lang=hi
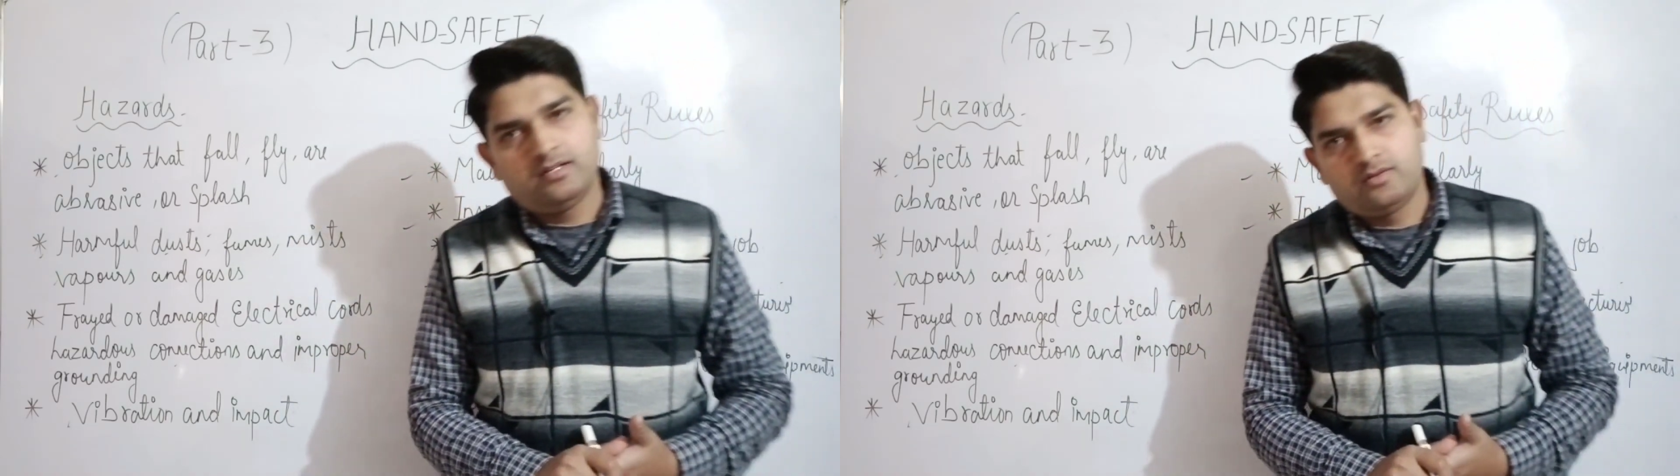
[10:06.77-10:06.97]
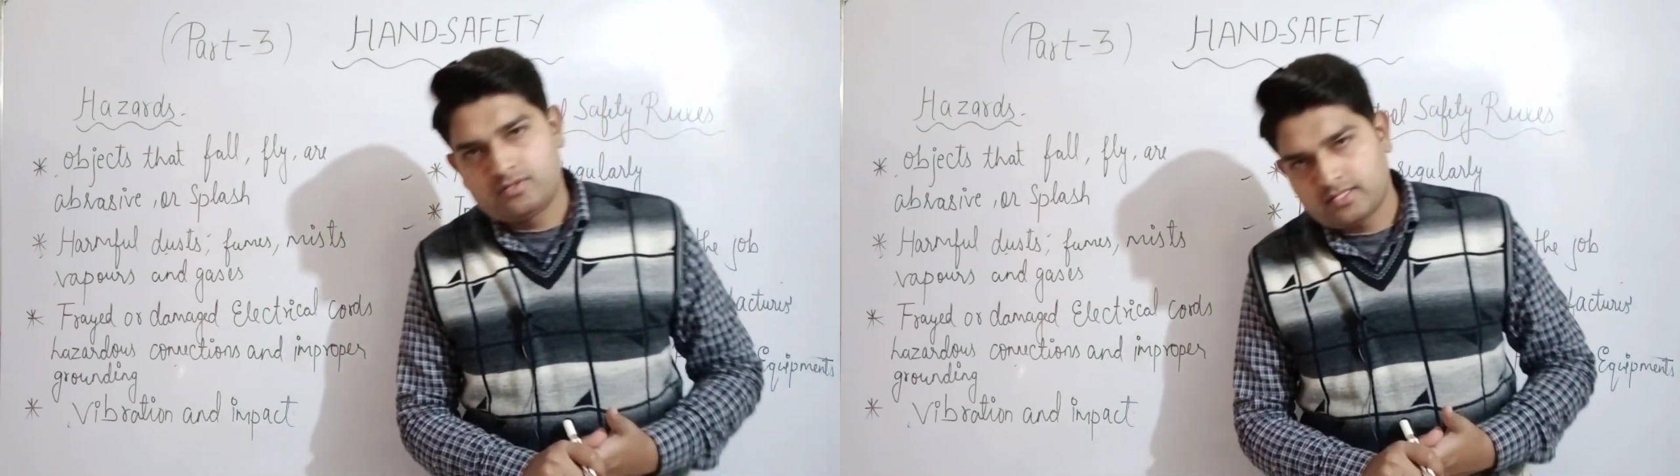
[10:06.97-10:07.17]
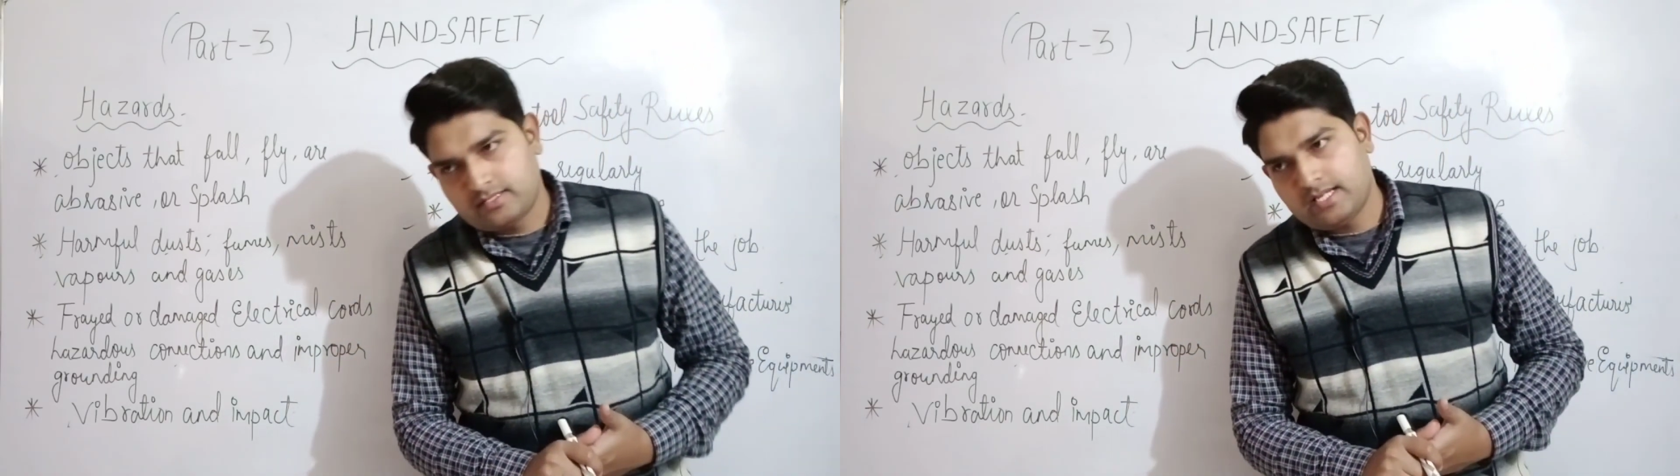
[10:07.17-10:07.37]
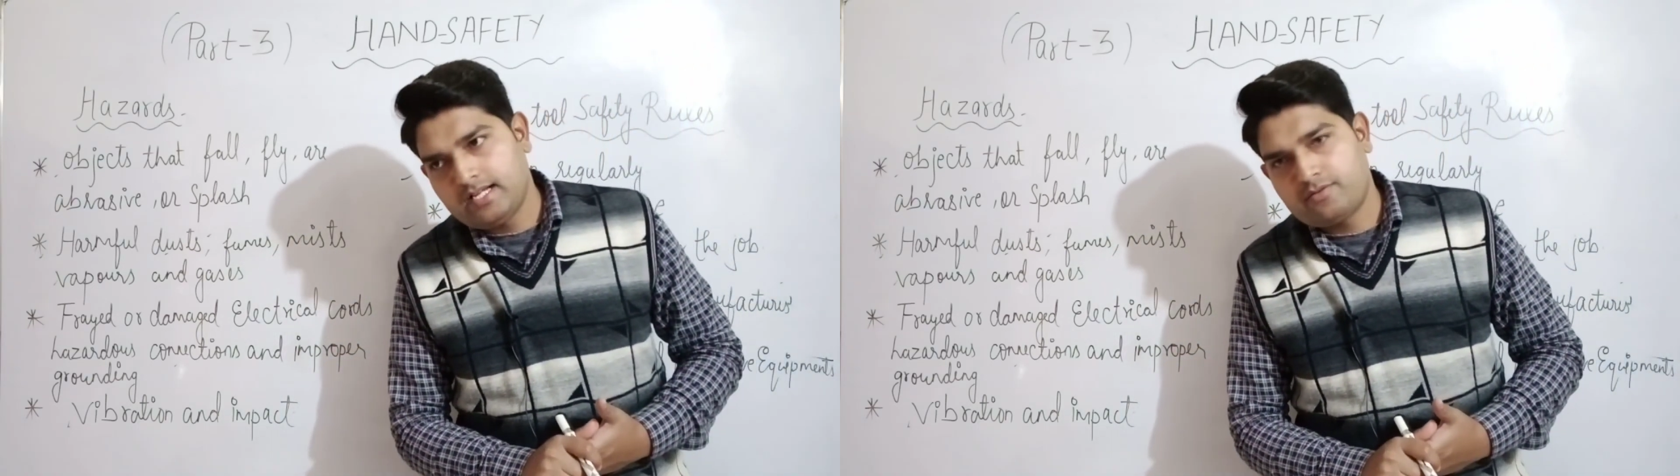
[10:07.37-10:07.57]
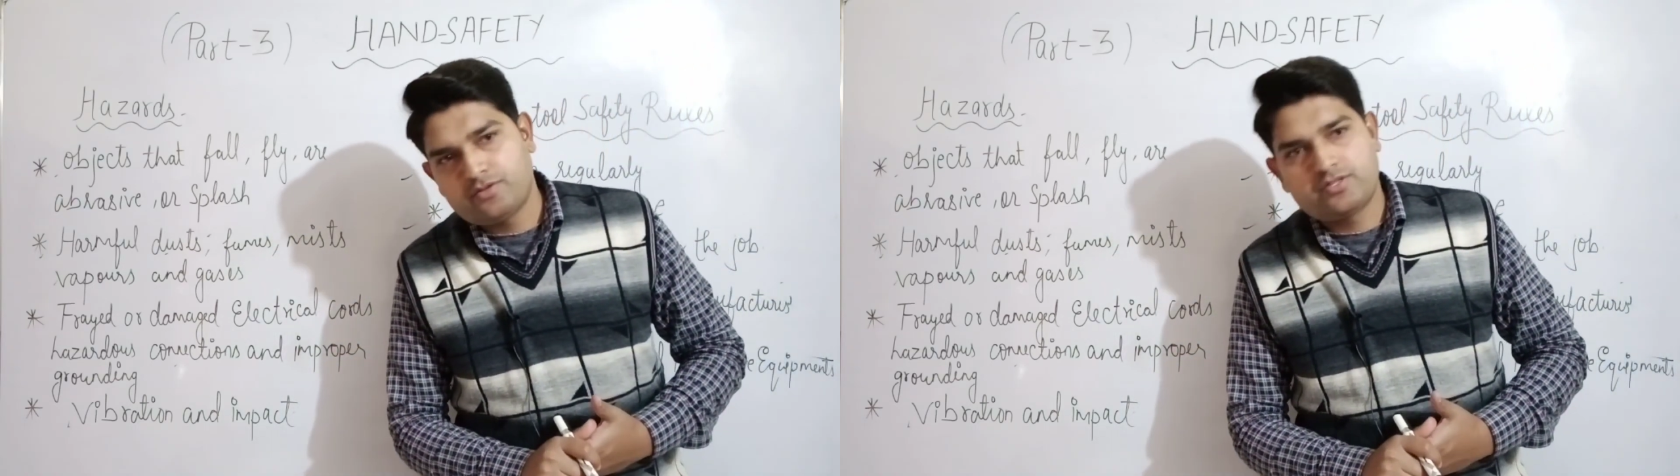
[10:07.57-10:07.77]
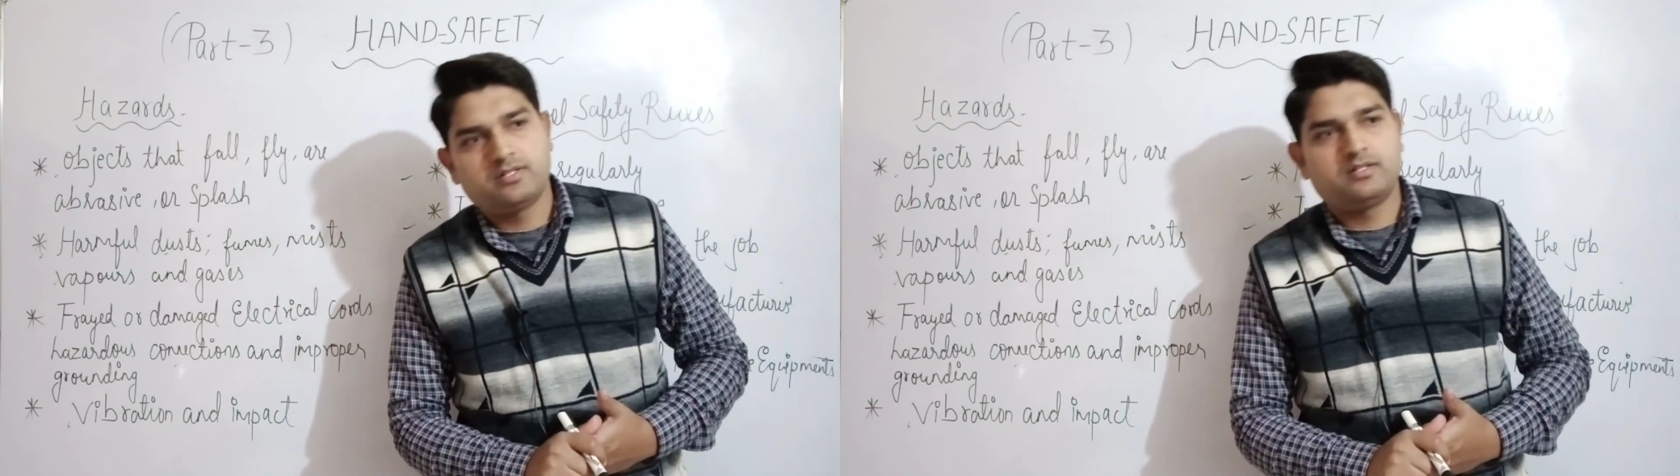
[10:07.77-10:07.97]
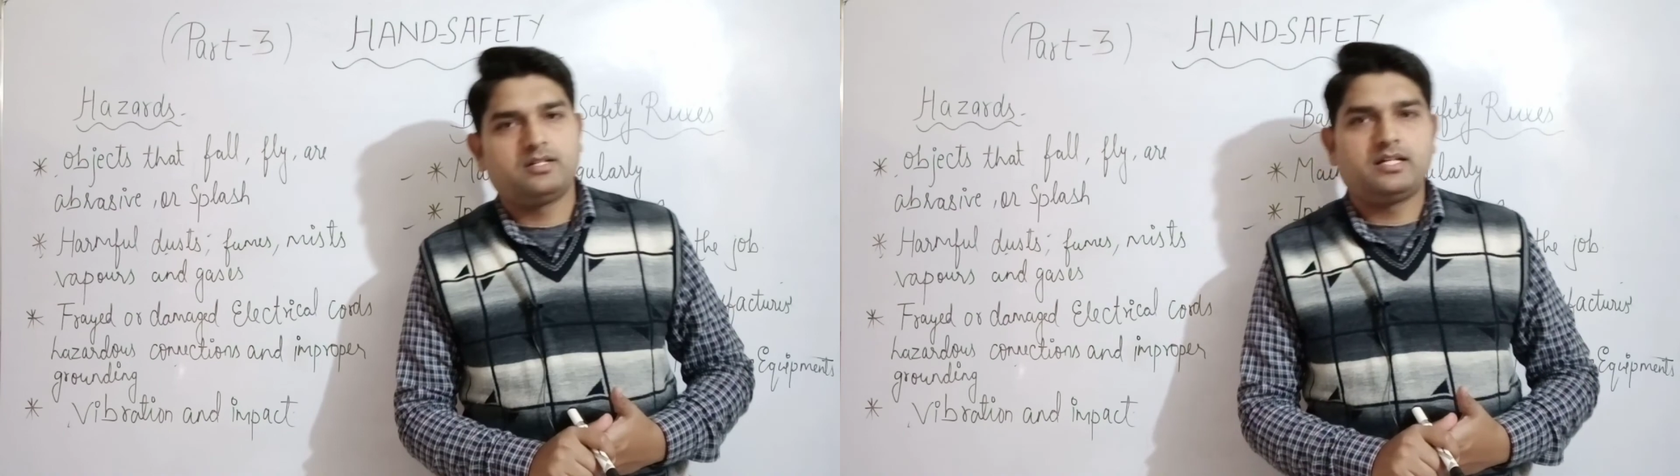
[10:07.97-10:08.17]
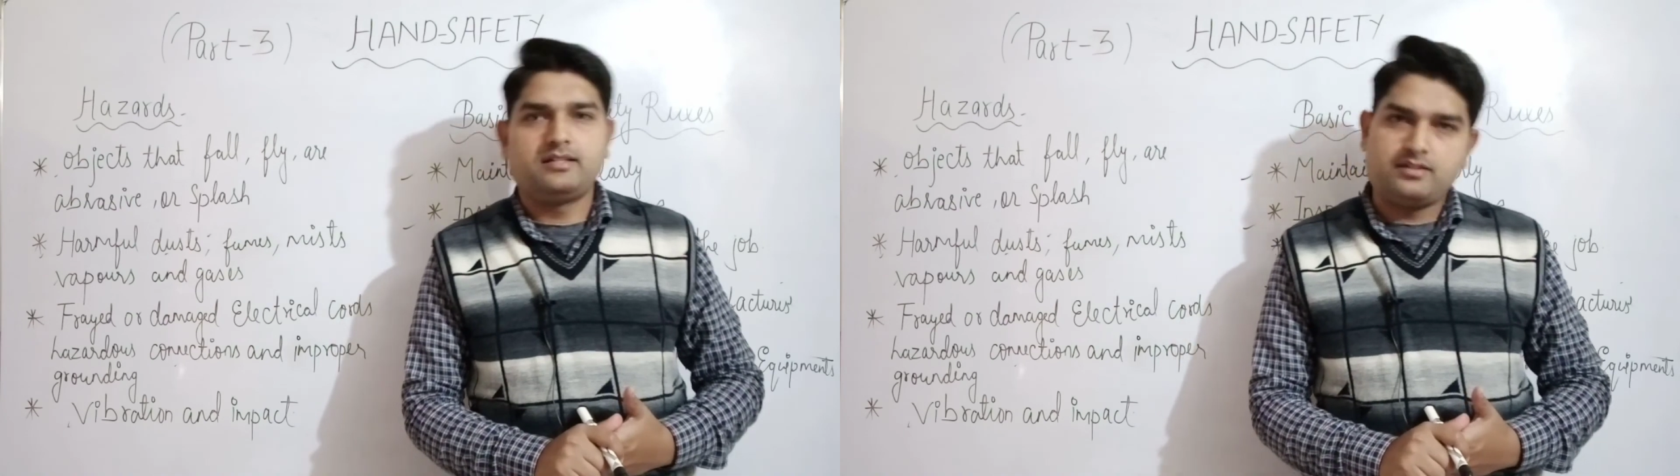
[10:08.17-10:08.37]
हो सकता है कुछ
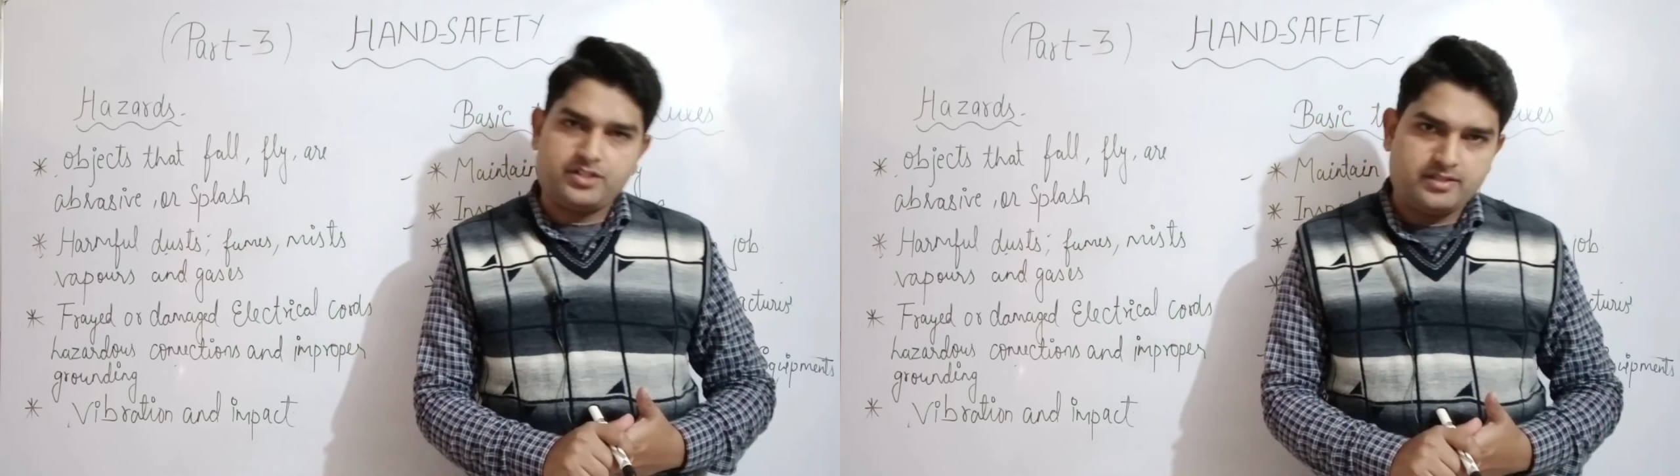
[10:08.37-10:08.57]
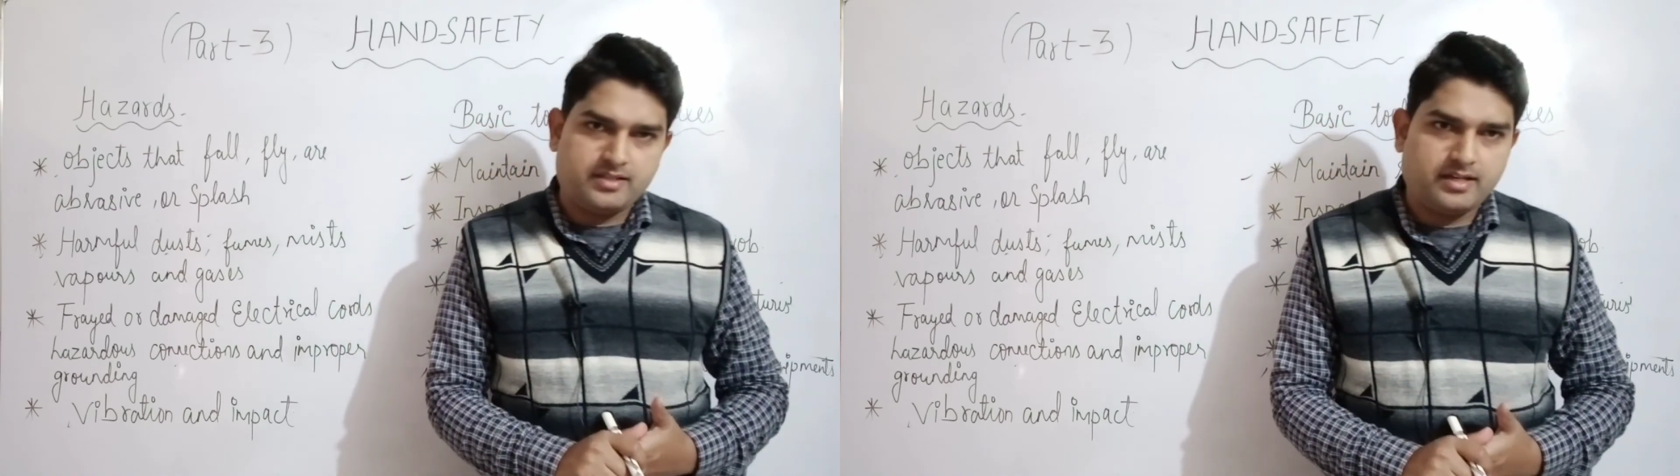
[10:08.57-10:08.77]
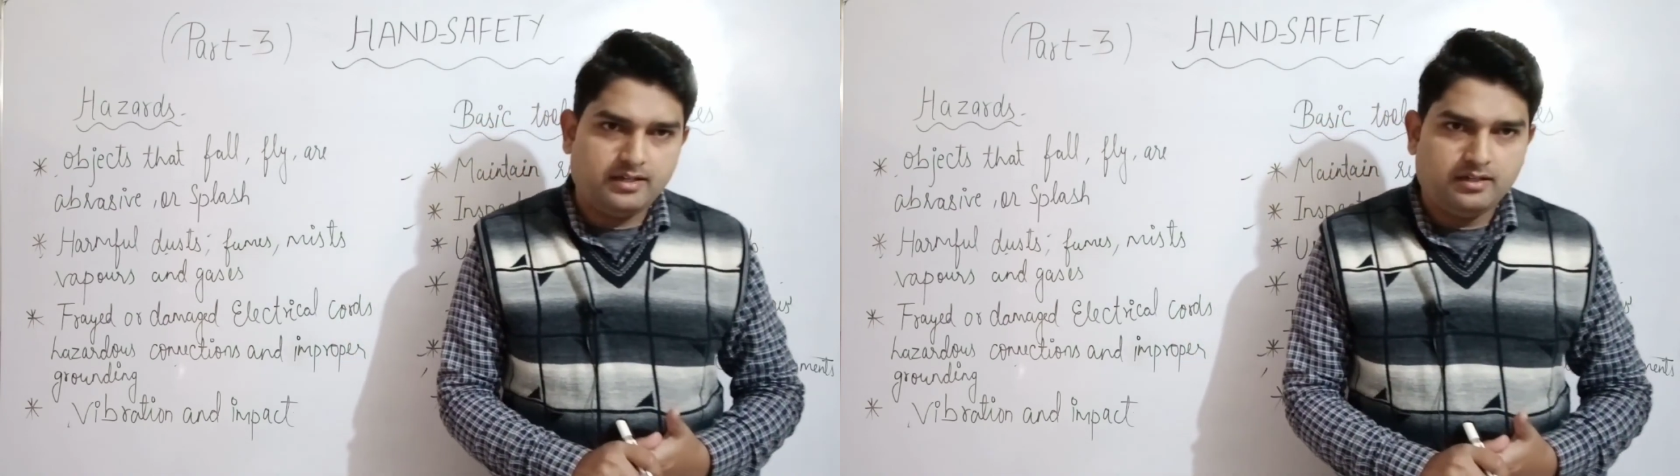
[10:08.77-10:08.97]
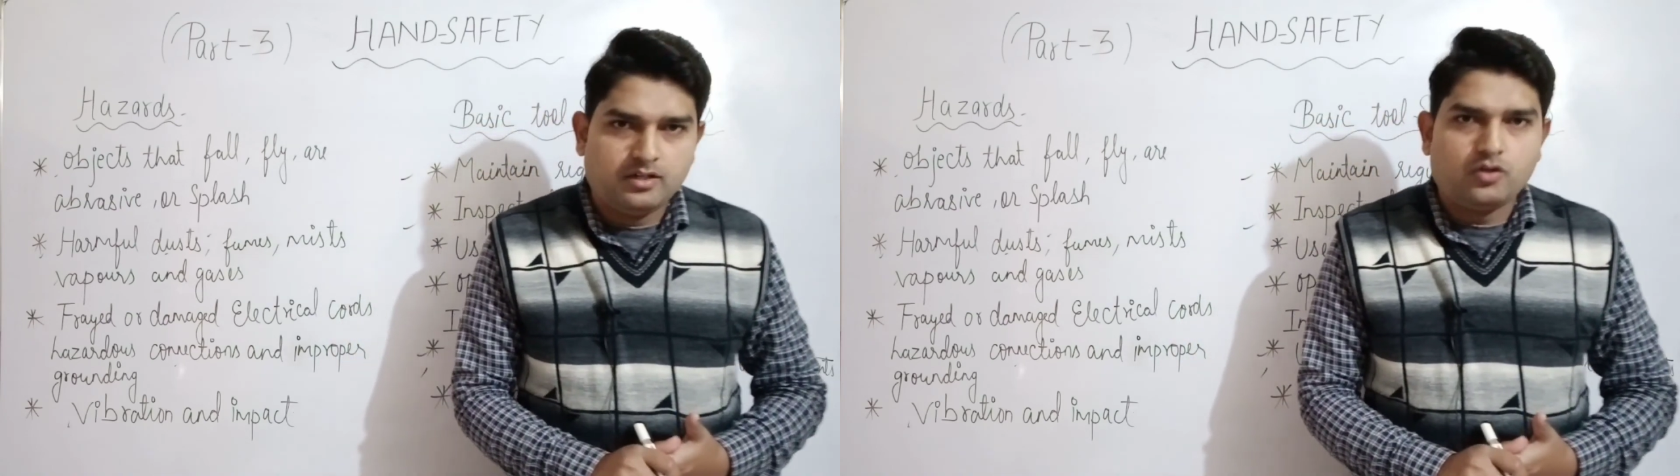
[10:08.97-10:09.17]
अदर चीज़ें हैं